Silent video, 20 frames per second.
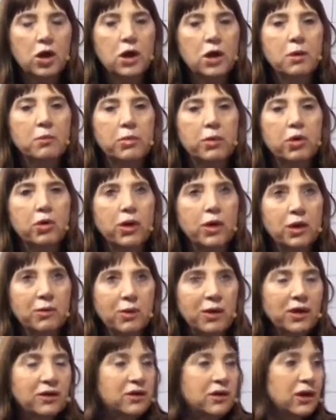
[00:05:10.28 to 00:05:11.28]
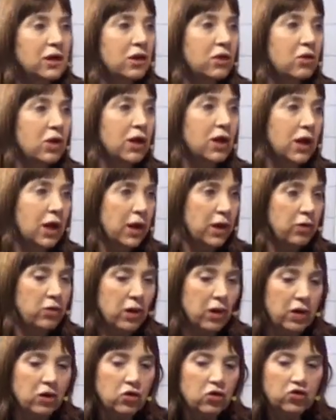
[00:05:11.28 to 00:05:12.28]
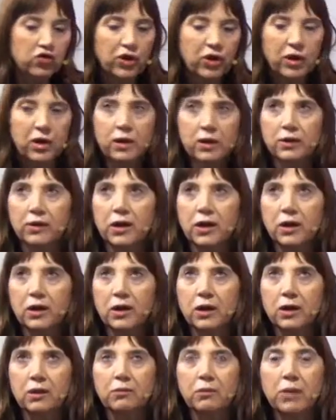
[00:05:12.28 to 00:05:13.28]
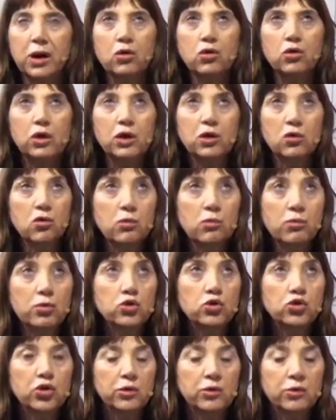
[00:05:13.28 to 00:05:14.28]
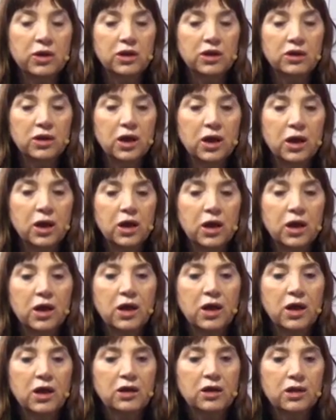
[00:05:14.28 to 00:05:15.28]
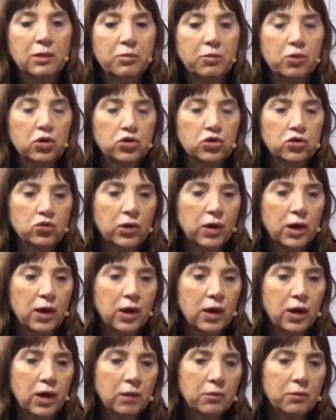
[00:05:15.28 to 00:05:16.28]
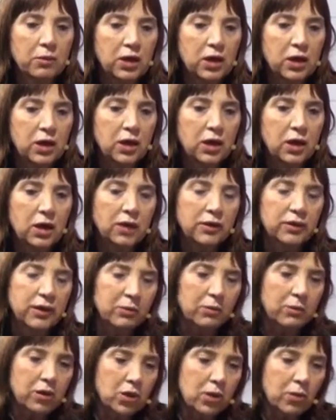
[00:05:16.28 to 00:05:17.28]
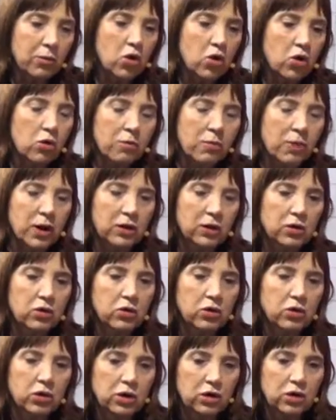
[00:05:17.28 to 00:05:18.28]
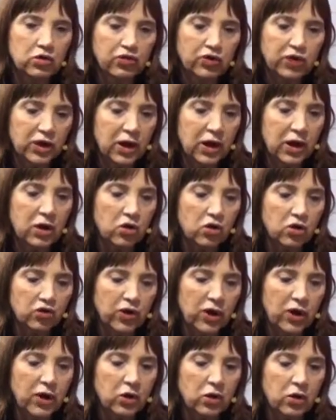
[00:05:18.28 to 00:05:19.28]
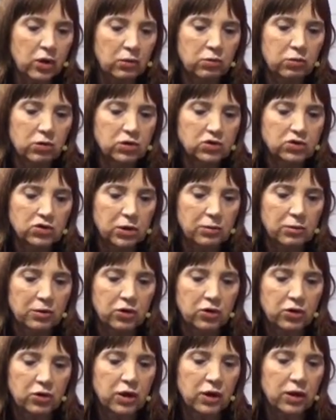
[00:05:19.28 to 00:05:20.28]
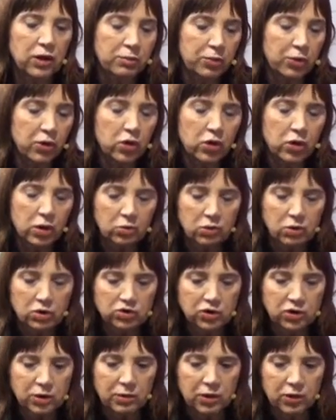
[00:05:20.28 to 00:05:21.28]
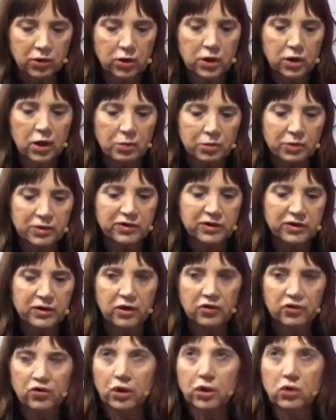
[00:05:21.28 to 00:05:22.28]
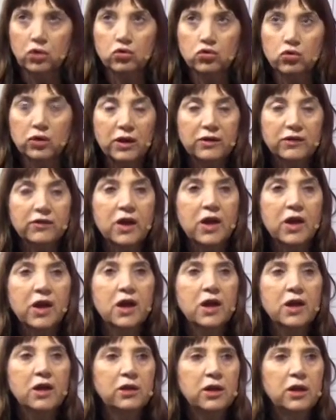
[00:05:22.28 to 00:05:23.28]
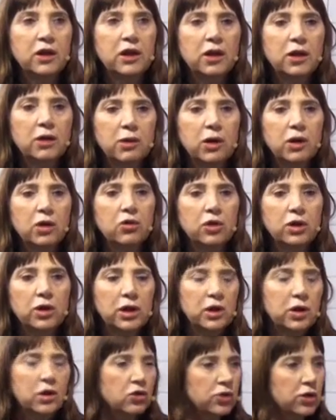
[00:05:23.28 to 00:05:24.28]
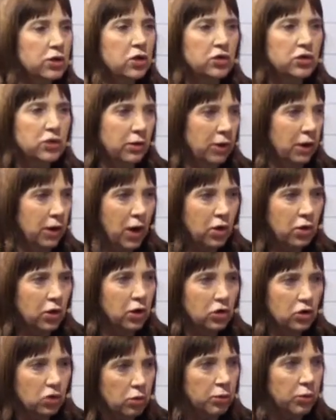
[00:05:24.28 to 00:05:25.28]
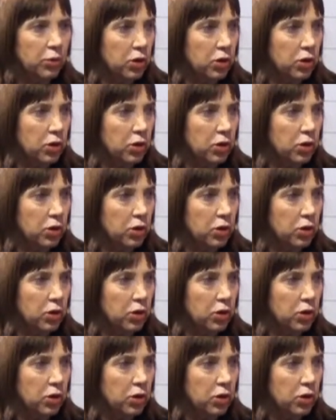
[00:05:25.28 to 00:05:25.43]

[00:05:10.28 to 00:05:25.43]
pero además te quiero aclarar una cosa, bajo ningún punto de vista esta postura mía también lo hemos compartido con el concejal Lozano, que hemos hecho la mayoría del PRO, que hemos hecho la mayoría de las presentaciones juntas, tiene que ver con ir en contra de los trabajadores, todo por el